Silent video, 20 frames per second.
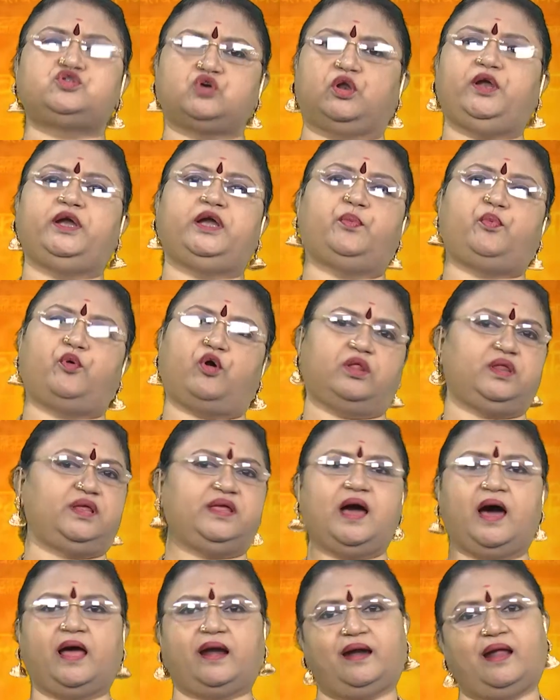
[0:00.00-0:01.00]
சொல்லிட்டு போனது
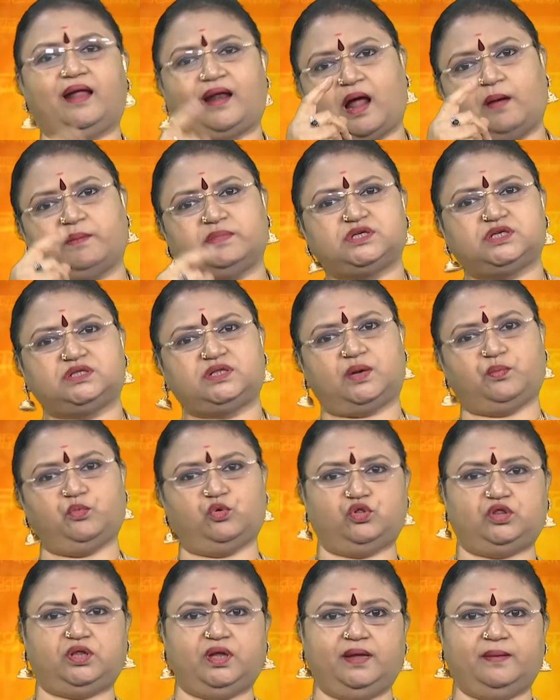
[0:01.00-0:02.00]
யாருன்னா
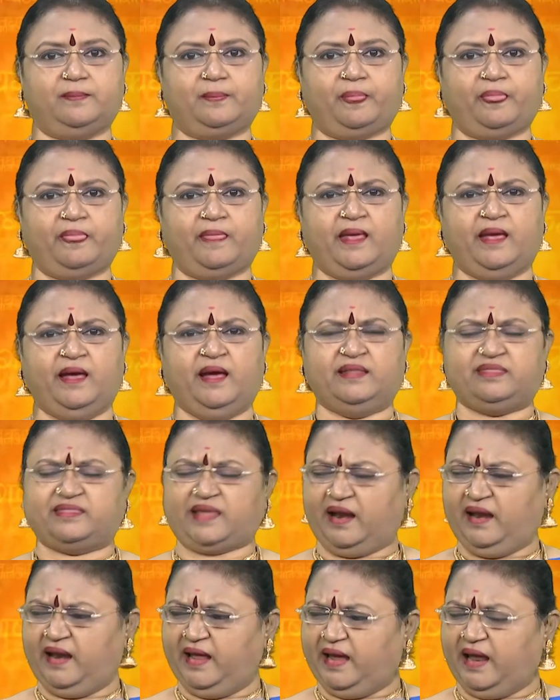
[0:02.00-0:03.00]
ராமச்சந்திரமூர்த்தி
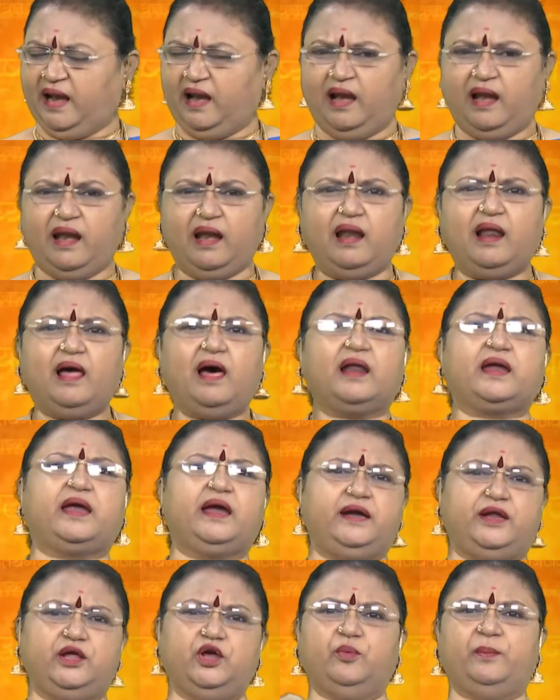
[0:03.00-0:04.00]
தன்னை
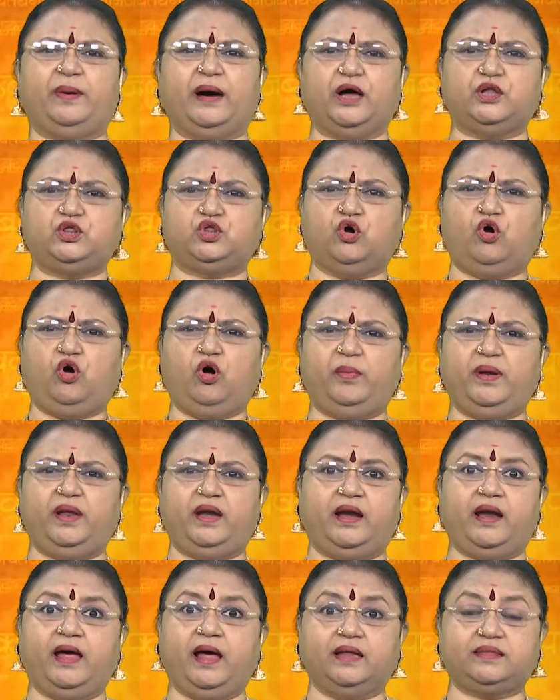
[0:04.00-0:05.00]
எல்லார்கிட்டேயும் பார்த்தோம்
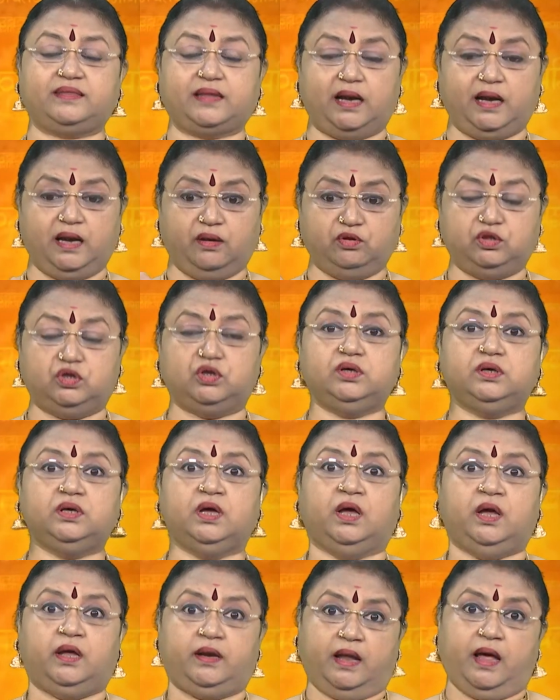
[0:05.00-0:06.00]
அப்படின்னா தன்னை வந்து
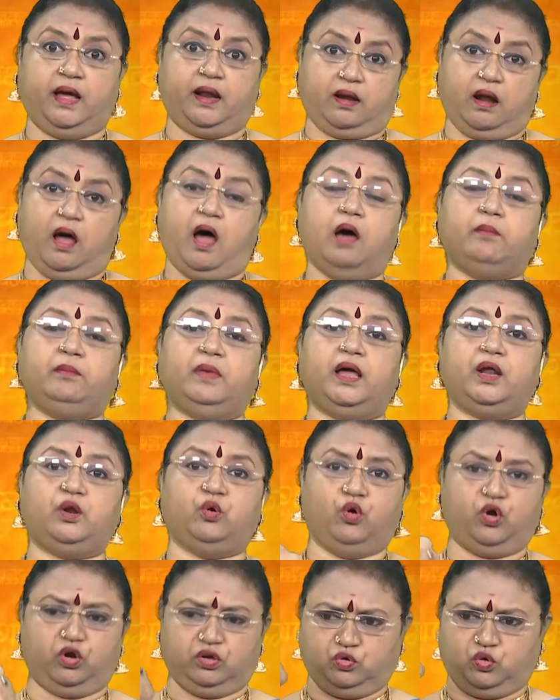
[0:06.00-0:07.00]
நான் ராமர்
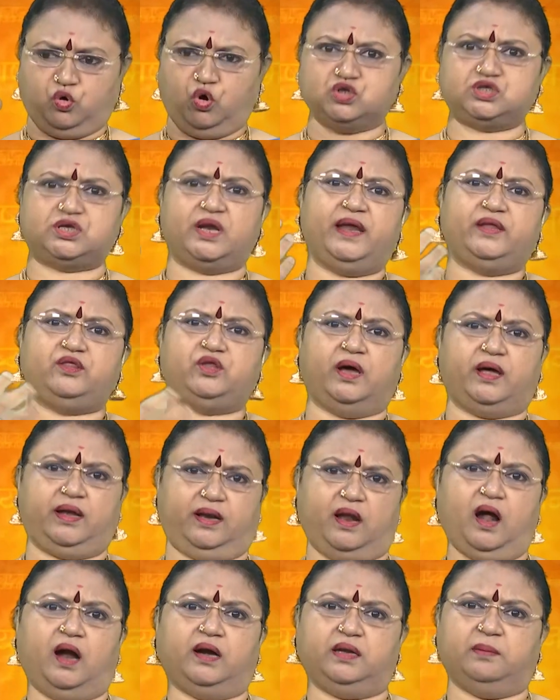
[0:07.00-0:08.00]
ஒரு கோசலை
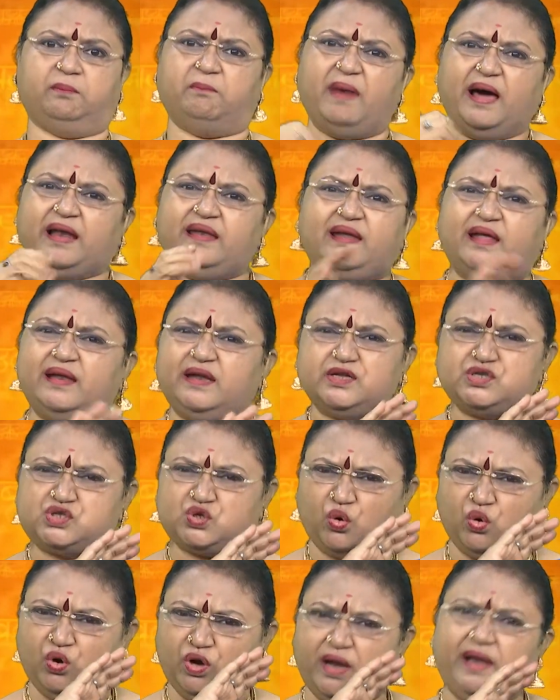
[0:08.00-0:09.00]
நாட்டு மன்னன்னு
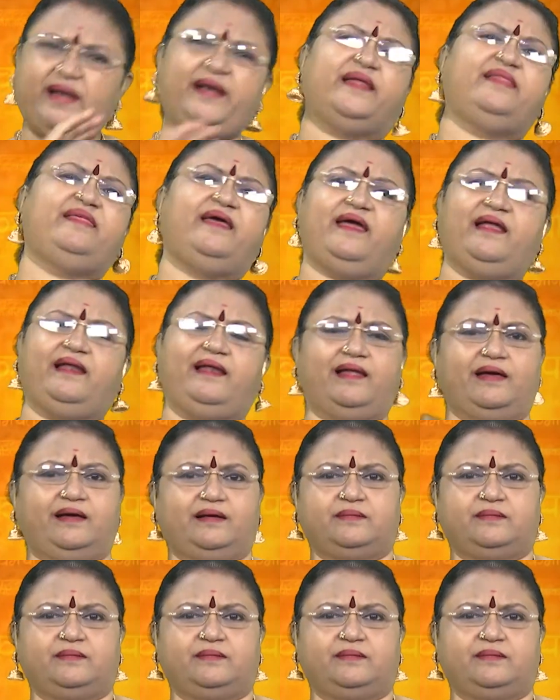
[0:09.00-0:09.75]
சொல்லிண்டுதே இல்லை